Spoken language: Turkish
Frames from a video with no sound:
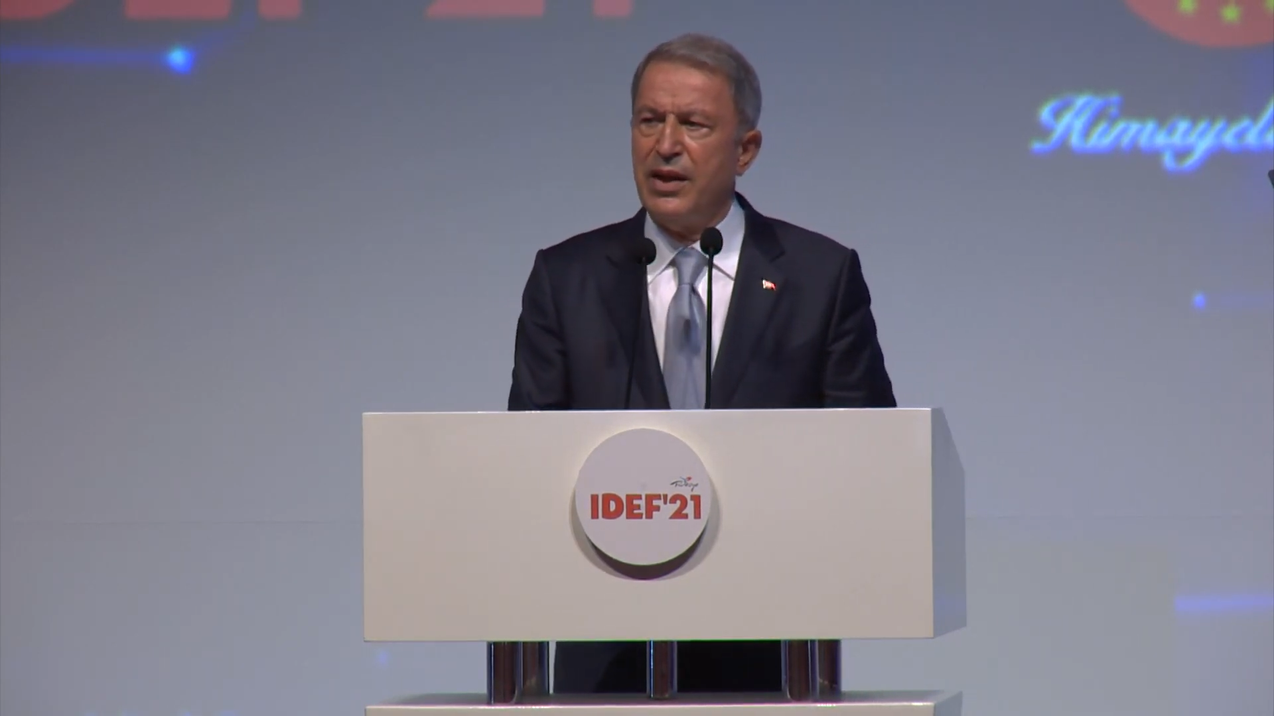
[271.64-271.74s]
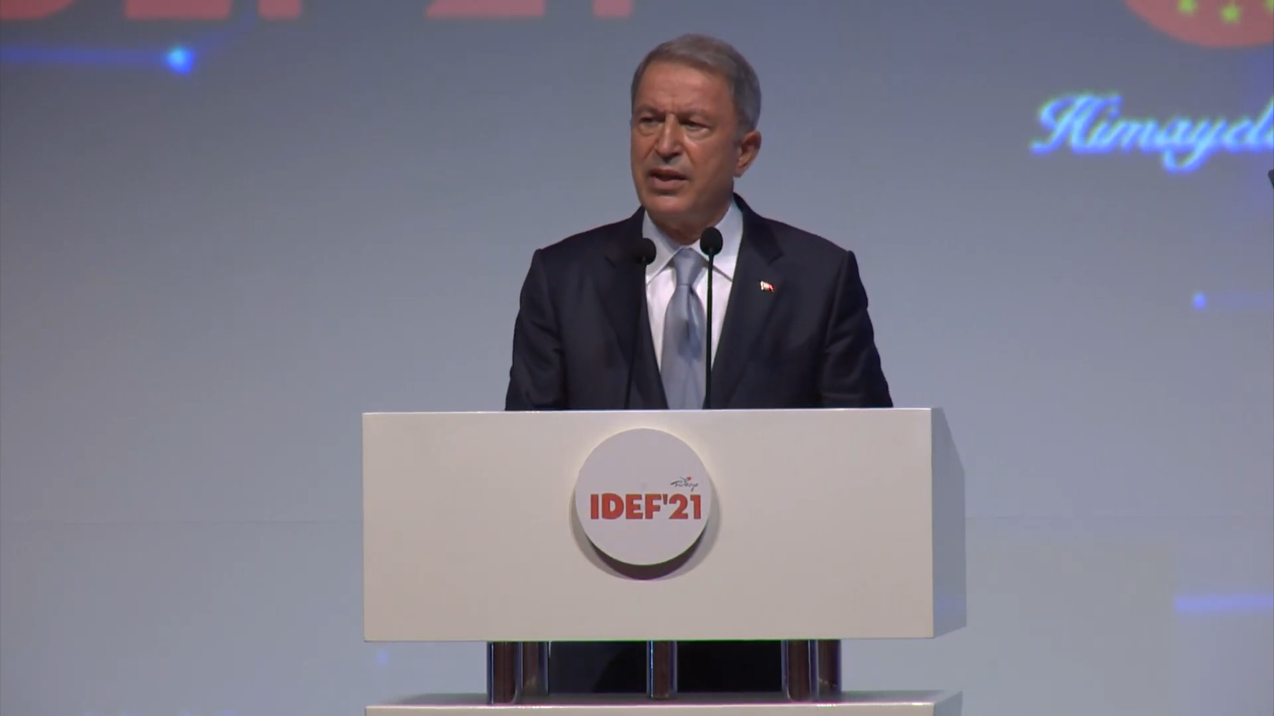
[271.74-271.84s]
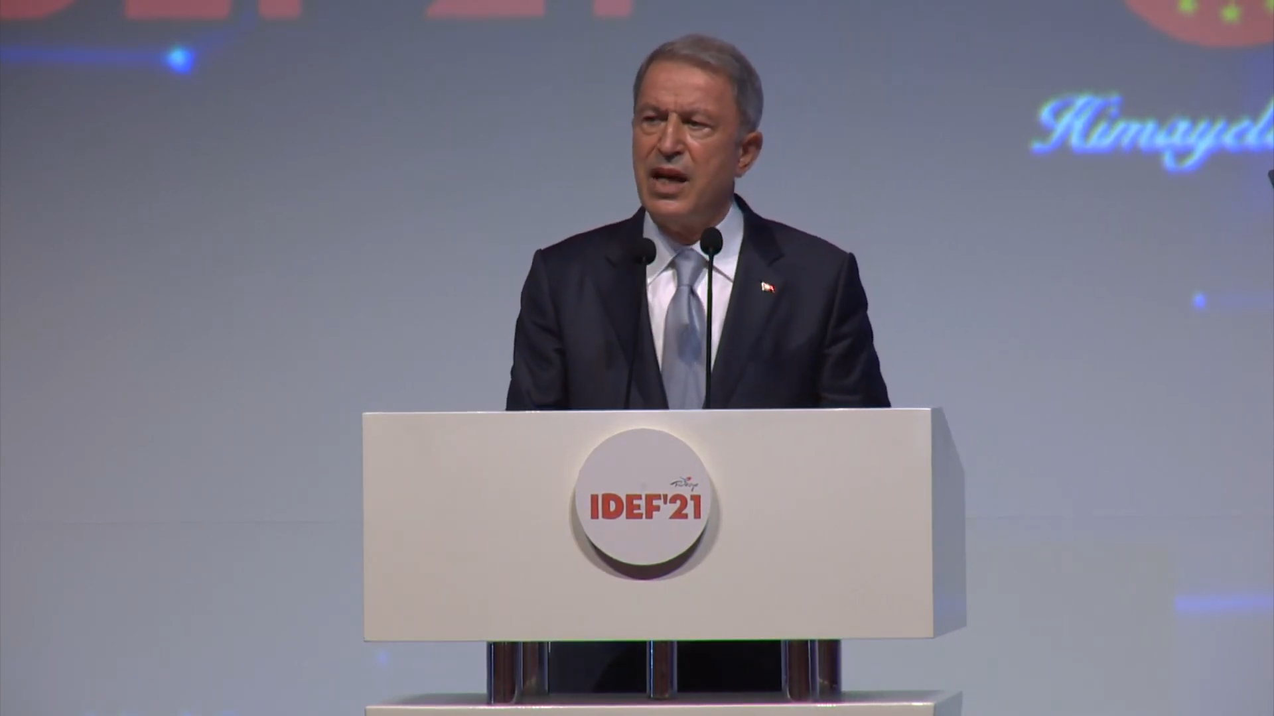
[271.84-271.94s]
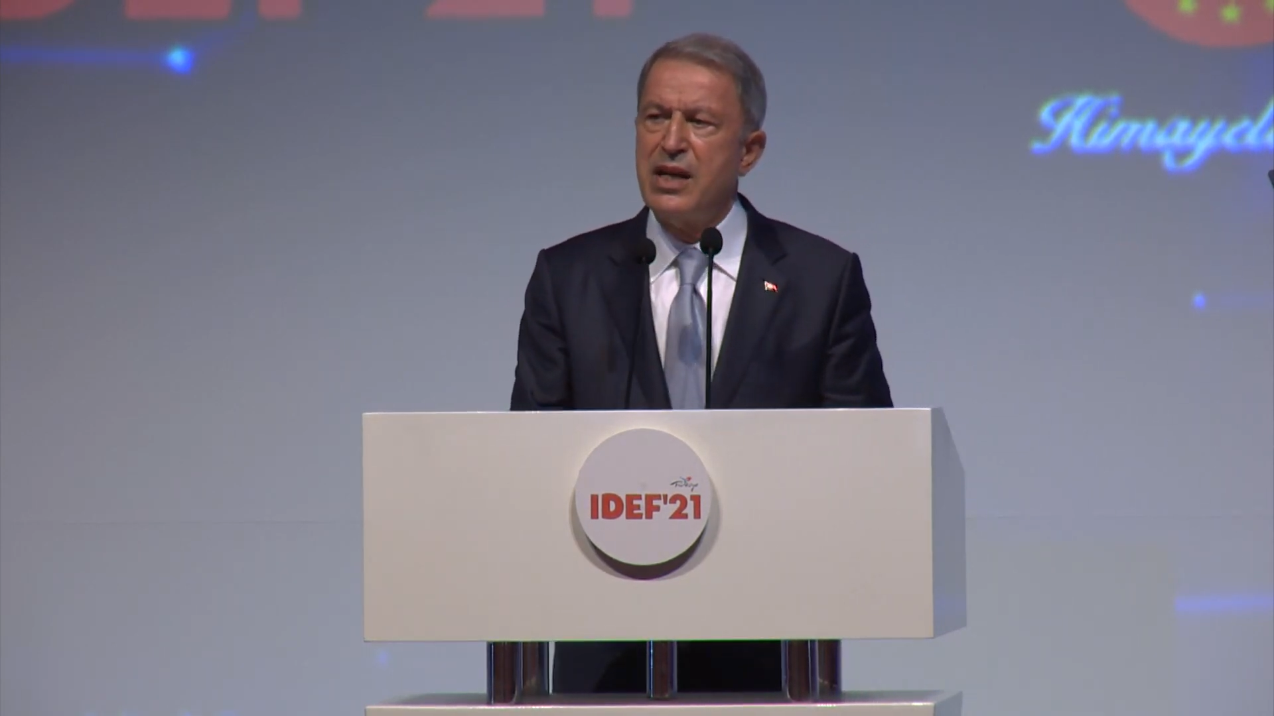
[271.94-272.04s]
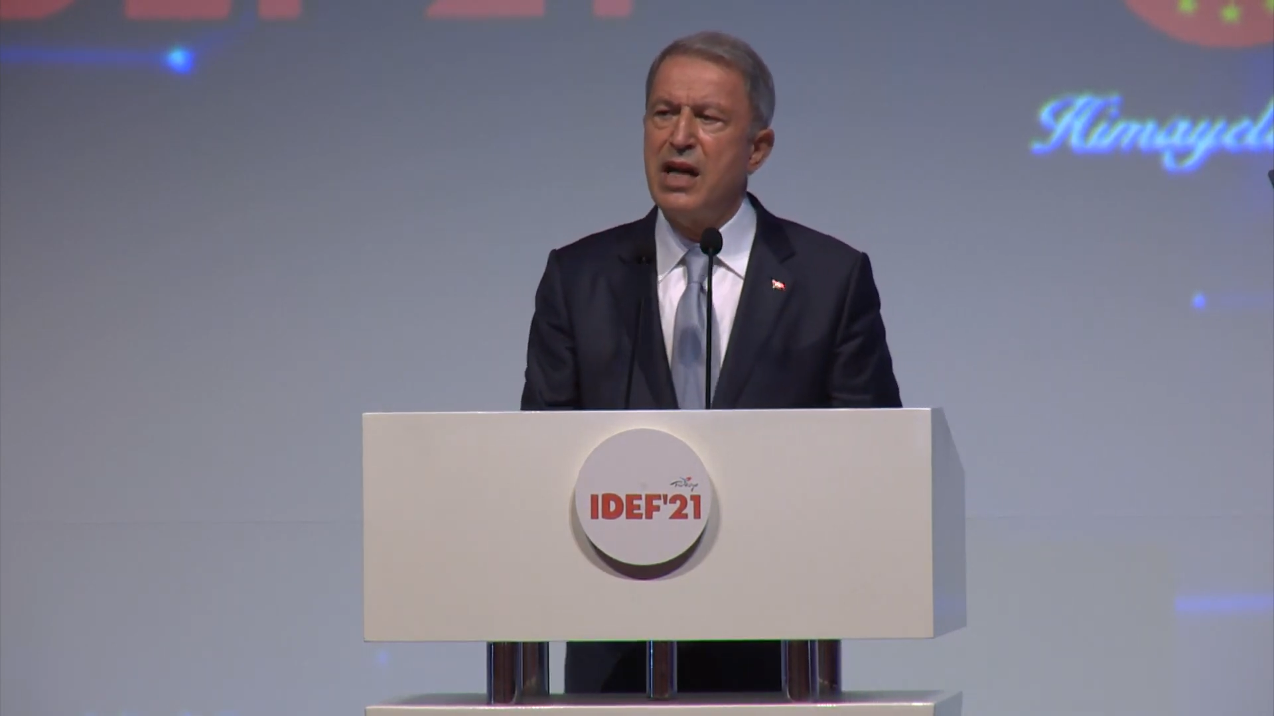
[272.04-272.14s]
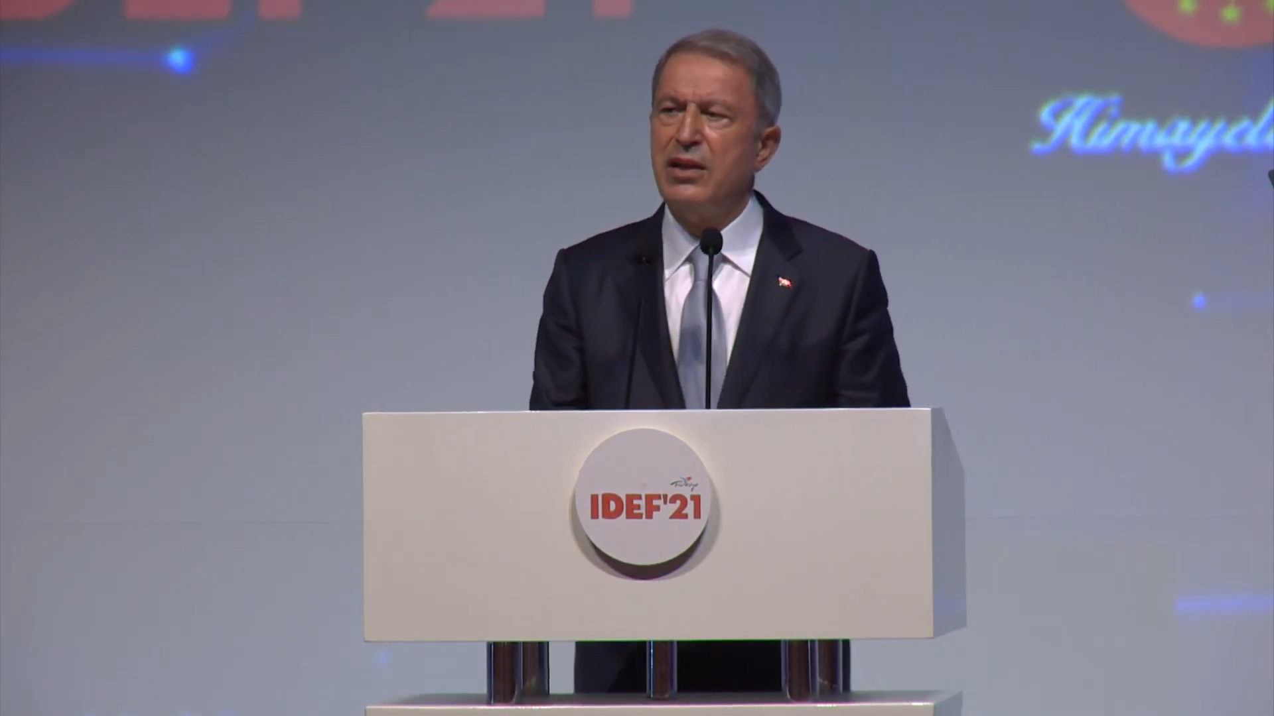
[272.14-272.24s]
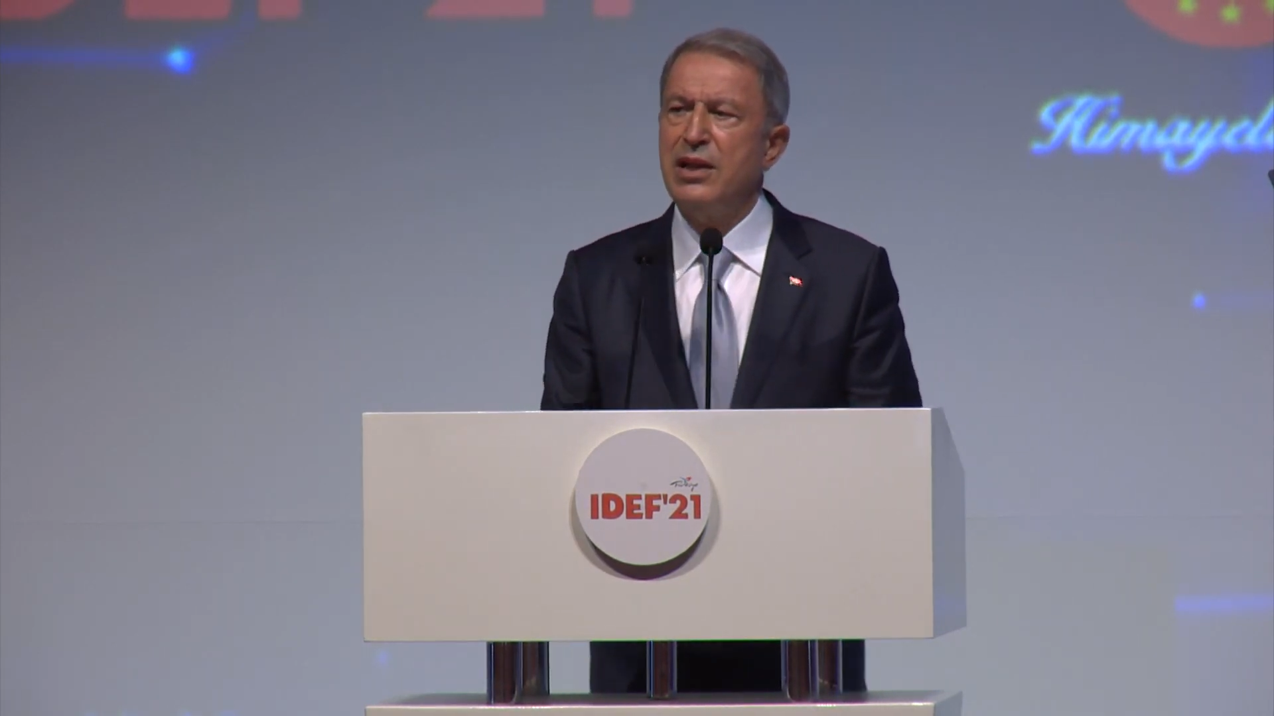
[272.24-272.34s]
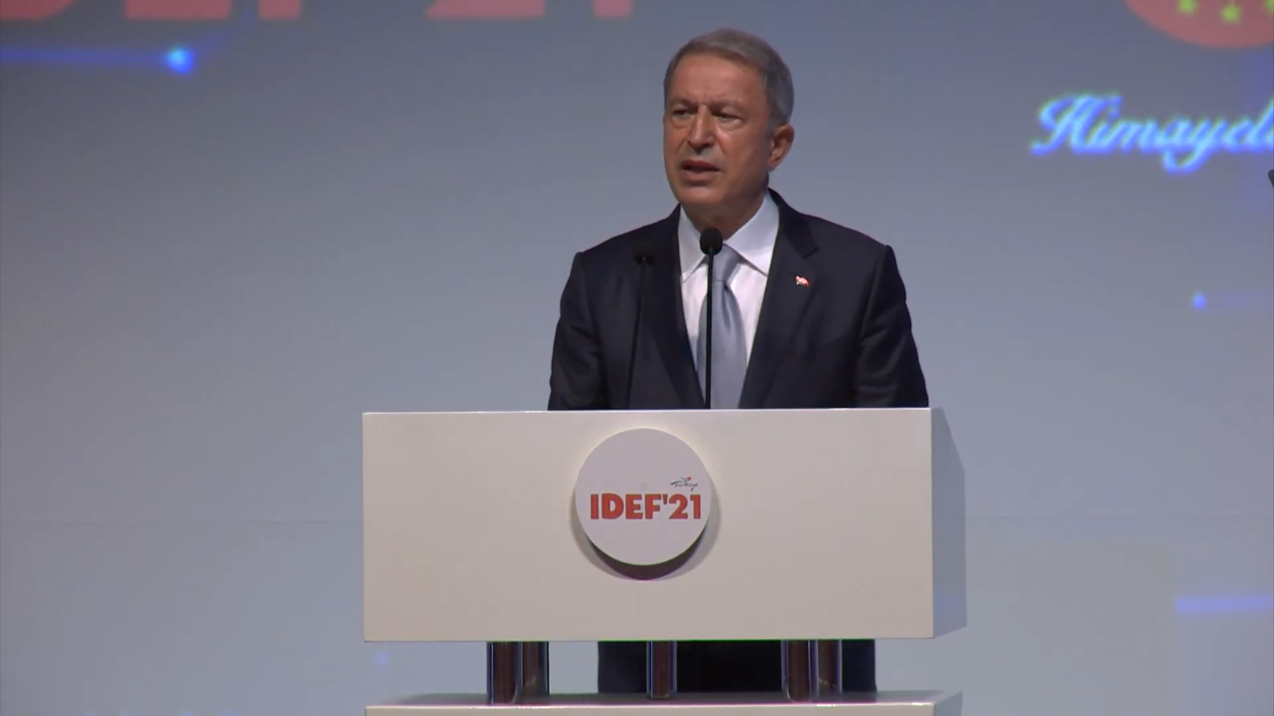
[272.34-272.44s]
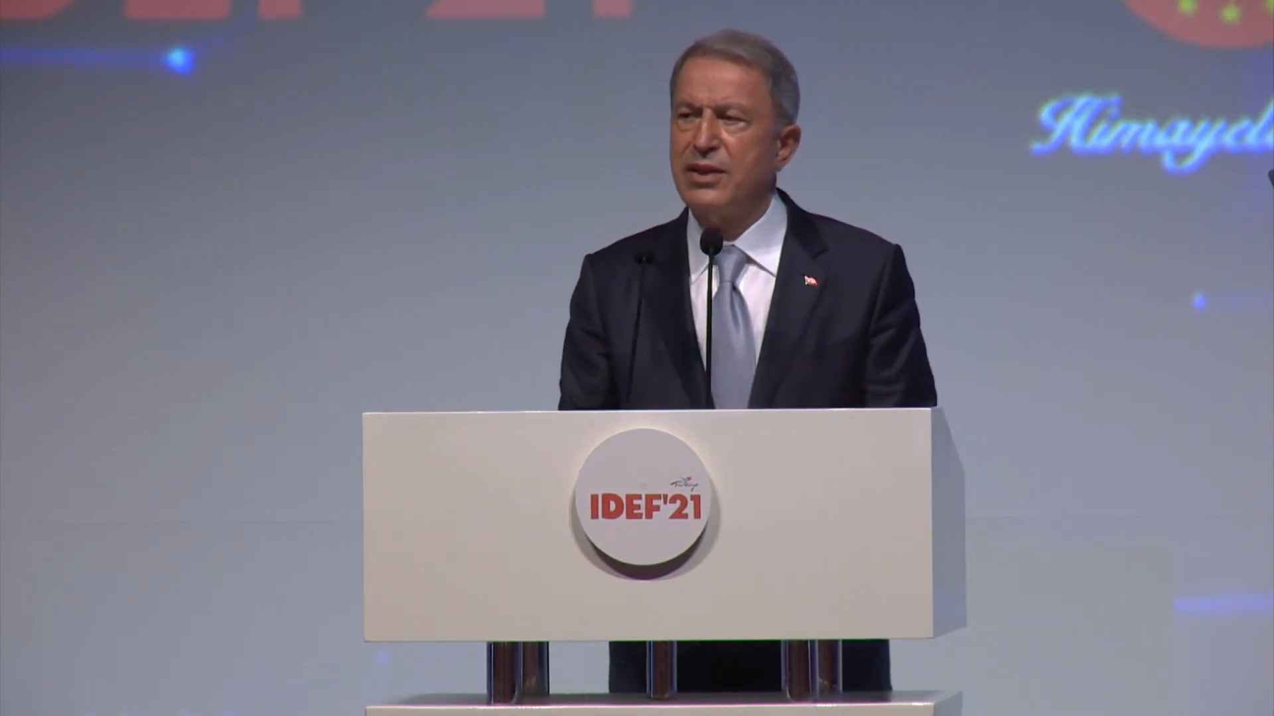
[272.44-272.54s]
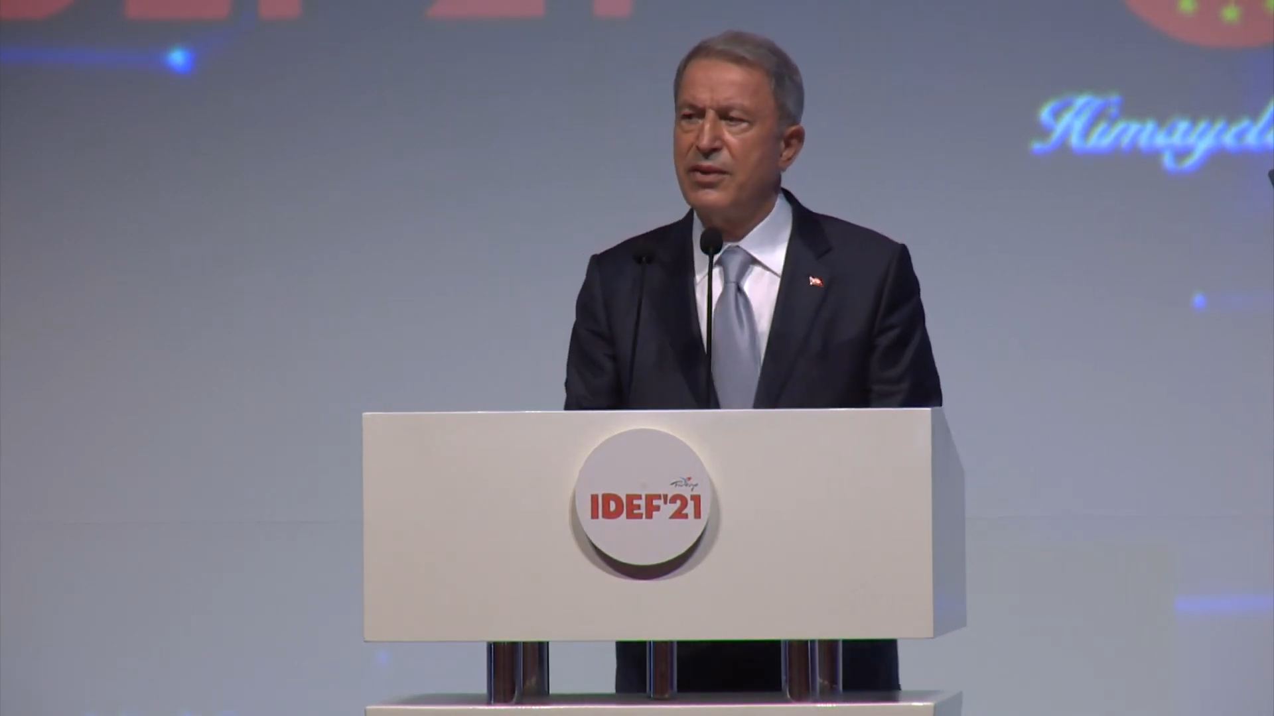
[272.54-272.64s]

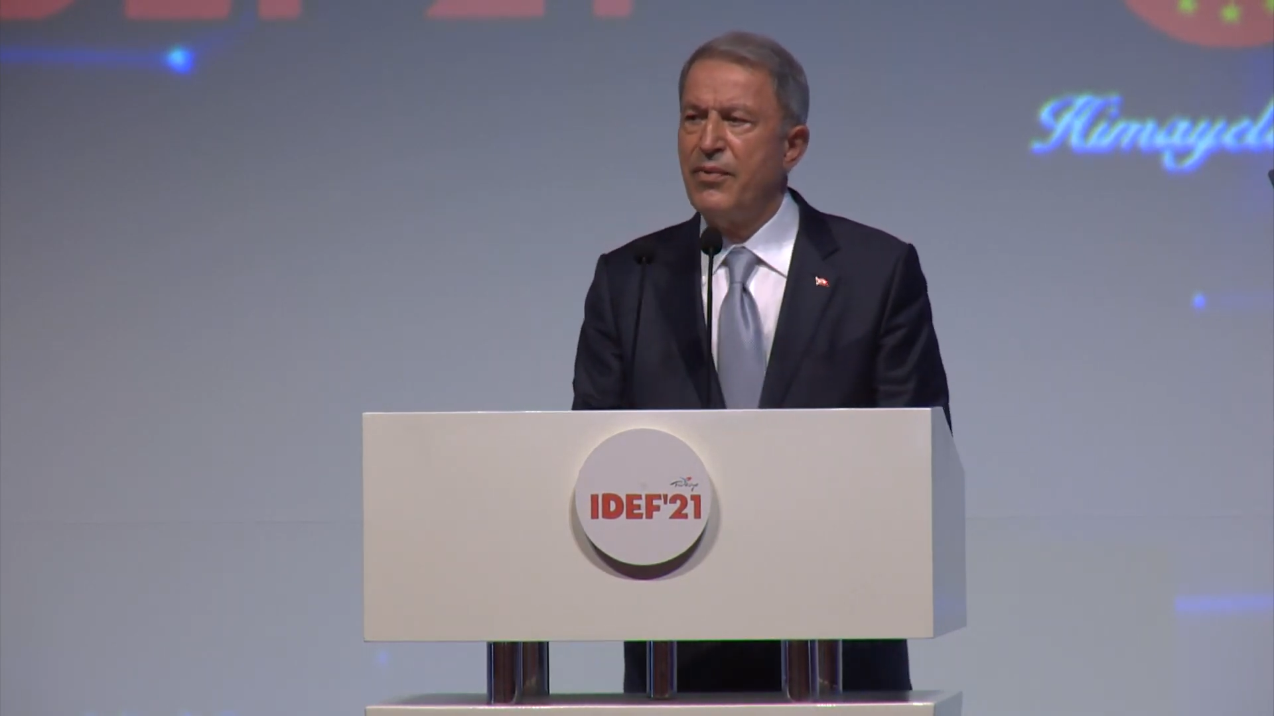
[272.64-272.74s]
Kararlılık,